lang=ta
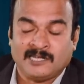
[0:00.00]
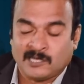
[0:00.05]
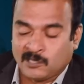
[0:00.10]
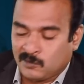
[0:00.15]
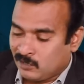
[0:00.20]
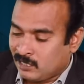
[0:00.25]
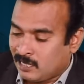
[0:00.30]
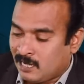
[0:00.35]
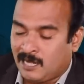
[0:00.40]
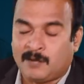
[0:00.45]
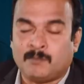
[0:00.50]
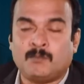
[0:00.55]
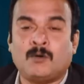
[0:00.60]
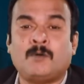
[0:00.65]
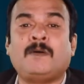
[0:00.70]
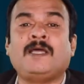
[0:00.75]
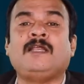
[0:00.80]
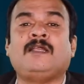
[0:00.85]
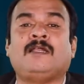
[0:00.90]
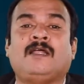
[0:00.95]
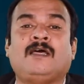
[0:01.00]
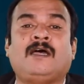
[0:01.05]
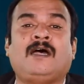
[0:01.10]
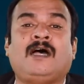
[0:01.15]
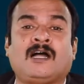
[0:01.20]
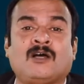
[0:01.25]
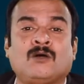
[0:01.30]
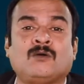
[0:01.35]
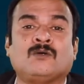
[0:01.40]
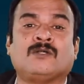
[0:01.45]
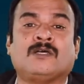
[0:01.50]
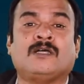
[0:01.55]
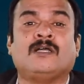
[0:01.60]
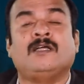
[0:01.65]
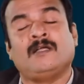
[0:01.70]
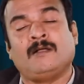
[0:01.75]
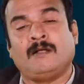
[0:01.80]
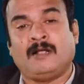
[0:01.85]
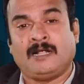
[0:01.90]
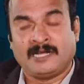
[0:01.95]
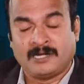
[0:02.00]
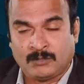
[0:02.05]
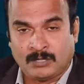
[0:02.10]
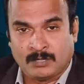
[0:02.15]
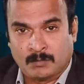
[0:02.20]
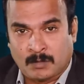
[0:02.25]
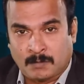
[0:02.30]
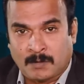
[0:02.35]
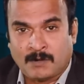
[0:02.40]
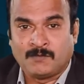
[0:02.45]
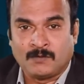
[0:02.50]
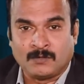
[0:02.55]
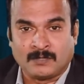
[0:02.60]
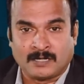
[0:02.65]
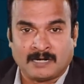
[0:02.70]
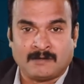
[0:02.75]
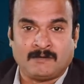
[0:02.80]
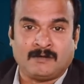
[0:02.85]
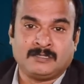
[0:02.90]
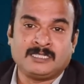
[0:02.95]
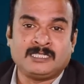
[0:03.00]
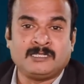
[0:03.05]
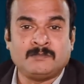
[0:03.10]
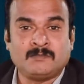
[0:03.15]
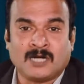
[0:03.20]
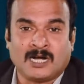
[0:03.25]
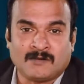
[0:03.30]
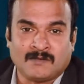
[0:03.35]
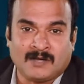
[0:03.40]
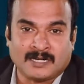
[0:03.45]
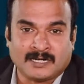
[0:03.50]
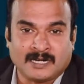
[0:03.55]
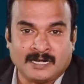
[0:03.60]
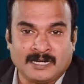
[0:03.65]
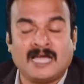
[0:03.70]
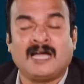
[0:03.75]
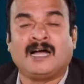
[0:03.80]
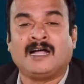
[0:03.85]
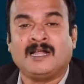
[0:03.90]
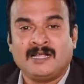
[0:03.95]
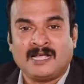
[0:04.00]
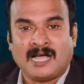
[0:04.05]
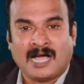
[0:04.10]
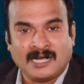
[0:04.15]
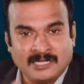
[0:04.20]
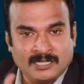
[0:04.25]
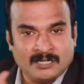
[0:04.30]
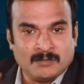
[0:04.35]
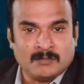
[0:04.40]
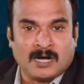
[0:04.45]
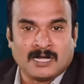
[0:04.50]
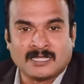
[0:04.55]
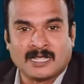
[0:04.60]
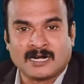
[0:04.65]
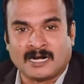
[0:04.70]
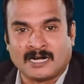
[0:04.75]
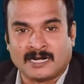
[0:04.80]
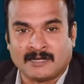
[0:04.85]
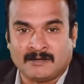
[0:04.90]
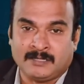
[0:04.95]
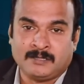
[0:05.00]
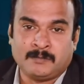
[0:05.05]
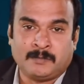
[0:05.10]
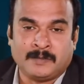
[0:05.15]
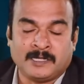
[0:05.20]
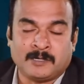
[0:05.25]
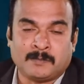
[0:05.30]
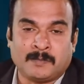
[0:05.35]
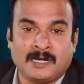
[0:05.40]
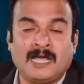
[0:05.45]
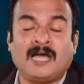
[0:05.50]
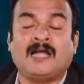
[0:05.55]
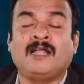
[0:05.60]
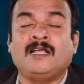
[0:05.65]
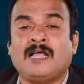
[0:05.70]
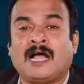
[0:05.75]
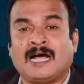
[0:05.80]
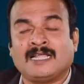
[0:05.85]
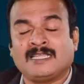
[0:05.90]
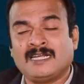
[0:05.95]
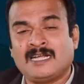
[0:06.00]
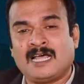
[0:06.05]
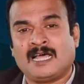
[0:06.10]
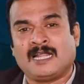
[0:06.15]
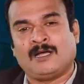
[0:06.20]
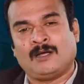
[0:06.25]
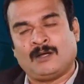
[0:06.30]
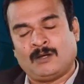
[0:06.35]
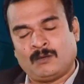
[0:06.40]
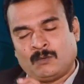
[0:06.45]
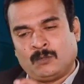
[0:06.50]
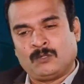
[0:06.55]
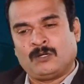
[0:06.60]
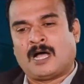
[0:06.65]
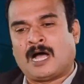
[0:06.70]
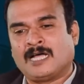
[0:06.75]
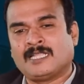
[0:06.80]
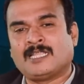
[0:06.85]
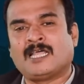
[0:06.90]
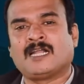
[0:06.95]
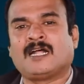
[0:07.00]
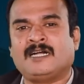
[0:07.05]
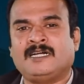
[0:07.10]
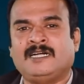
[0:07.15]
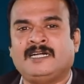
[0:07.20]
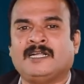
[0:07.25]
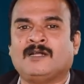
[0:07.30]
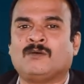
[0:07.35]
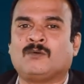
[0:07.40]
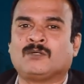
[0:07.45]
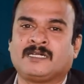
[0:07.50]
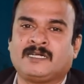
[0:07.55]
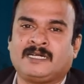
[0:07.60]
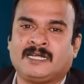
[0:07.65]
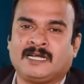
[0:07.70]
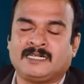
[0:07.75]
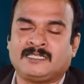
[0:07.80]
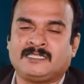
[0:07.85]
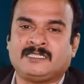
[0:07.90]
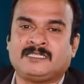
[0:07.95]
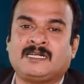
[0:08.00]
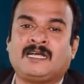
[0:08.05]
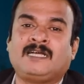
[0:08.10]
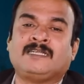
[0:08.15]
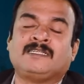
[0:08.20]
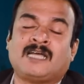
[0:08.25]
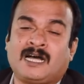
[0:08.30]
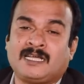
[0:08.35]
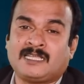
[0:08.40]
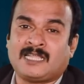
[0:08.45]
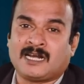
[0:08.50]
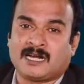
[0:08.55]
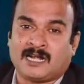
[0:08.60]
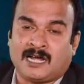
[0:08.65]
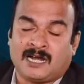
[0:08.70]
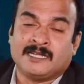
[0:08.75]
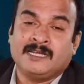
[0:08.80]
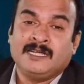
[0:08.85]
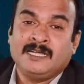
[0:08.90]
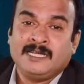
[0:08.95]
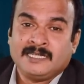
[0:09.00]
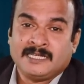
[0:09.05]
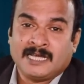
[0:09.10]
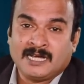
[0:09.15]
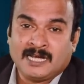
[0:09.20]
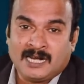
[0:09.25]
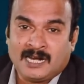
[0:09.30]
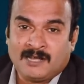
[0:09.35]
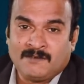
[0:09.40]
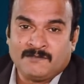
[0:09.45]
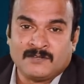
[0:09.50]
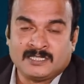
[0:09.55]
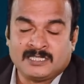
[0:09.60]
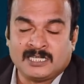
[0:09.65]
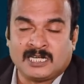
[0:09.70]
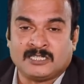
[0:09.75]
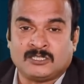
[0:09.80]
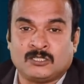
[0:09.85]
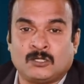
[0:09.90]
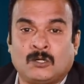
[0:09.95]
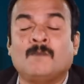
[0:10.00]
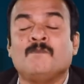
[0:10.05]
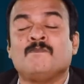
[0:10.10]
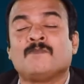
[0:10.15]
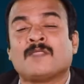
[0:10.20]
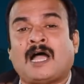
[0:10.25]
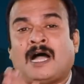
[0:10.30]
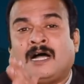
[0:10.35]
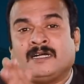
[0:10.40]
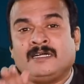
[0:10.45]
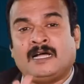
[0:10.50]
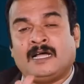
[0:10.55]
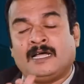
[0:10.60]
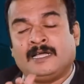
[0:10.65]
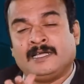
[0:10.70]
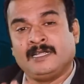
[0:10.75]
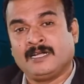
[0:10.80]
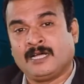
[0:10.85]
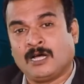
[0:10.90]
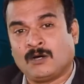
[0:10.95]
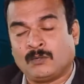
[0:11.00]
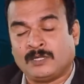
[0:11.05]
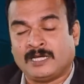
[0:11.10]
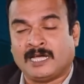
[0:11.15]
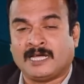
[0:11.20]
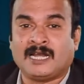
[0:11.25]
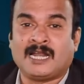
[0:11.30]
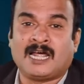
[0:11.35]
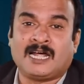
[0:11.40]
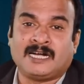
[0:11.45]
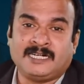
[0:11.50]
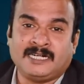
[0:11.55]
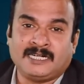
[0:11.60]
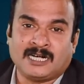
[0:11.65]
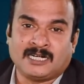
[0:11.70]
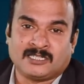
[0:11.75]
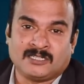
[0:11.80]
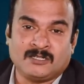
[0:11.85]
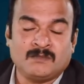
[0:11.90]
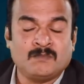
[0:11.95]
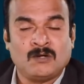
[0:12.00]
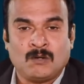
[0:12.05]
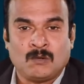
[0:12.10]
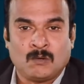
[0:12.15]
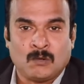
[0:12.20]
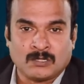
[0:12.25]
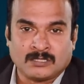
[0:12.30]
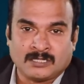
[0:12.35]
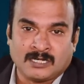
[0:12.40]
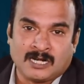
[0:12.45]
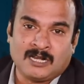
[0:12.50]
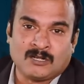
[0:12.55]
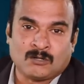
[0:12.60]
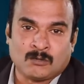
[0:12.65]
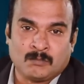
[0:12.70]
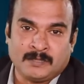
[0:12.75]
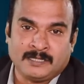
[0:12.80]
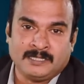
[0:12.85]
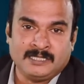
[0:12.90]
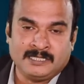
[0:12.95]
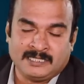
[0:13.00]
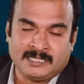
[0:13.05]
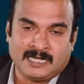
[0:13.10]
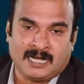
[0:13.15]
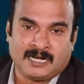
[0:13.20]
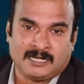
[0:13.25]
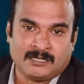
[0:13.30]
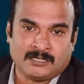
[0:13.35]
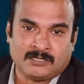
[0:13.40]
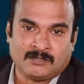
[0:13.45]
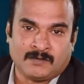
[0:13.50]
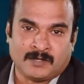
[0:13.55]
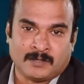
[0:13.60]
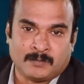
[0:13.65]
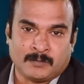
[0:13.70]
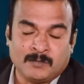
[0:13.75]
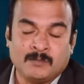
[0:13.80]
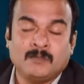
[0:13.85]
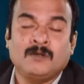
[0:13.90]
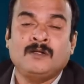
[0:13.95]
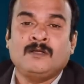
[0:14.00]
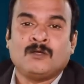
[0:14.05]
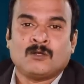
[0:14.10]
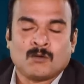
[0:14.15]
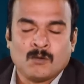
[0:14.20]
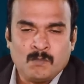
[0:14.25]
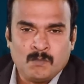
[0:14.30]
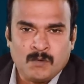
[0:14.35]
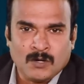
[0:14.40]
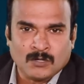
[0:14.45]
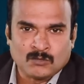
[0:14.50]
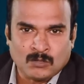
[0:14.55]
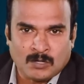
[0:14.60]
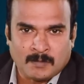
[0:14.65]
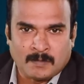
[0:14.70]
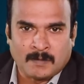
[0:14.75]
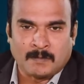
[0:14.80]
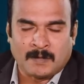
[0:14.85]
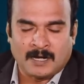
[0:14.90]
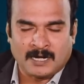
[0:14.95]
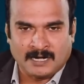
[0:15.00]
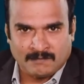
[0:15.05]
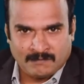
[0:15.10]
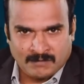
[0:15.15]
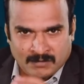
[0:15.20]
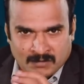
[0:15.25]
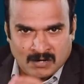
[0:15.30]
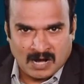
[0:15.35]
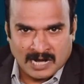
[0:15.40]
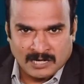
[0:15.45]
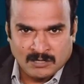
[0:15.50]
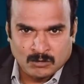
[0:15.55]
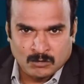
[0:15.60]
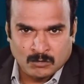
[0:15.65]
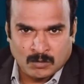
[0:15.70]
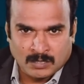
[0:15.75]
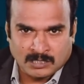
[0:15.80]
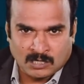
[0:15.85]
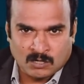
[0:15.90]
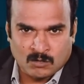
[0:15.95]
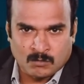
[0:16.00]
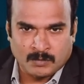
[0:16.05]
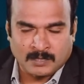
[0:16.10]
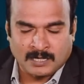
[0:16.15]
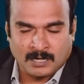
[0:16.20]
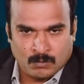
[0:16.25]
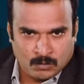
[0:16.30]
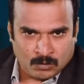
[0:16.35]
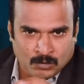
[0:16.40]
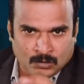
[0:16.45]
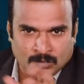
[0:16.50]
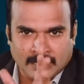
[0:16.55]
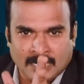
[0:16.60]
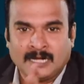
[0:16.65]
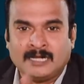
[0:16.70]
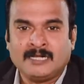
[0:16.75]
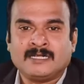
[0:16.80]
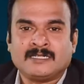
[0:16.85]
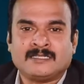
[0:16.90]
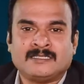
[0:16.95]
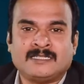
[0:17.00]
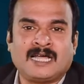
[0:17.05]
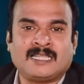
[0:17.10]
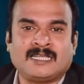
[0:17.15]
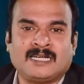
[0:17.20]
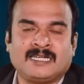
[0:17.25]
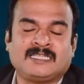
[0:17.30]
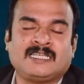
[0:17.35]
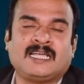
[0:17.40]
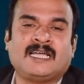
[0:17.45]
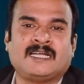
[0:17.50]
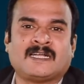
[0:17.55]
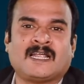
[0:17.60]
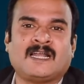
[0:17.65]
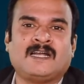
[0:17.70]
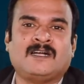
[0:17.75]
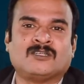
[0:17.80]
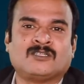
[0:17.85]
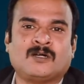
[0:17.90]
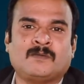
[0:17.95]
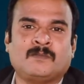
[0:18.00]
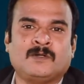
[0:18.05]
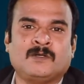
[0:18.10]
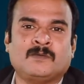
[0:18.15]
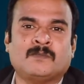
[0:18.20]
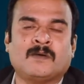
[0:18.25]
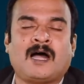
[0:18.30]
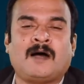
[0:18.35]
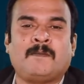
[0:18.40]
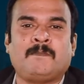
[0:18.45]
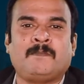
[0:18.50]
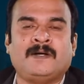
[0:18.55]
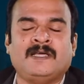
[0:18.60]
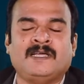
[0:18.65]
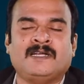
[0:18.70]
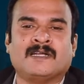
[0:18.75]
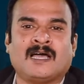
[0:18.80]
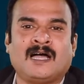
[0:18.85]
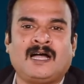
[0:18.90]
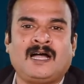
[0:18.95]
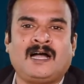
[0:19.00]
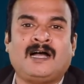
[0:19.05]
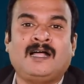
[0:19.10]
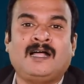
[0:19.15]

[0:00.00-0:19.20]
என்னுடைய மொபைல் அக்கௌண்ட்டு என்னுடைய மொபைல் ஃபோன் நான் வந்து சிம் கார்டு வாங்குறேன் இல்லையா அங்கேயும் ஆதார் கார்டை இது பண்ணியிருப்பேன் இல்லையா அதனால் ஒரு ஆதார் கார்டு டீட்டெயில் ஒருத்தங்கிட்ட கிடச்சிச்சுன்னா இந்த ஆதார் கார்டு எங்கெல்லாம் ஃபிரிச் ஆச்சோ அங்கே இருக்கக்கூடிய எல்லா டீட்டெயில்ஸையும் ஒருத்தனால் ரொம்ப ஈஸியாக எடுத்து விட முடியும் ரொம்ப சுலபமாக வெறும் ஐநூறுரூவா செலவு பண்ணால் உங்களுடைய ஜாதகத்தையே என்னால் எடுத்துட முடியும் அப்படின்னா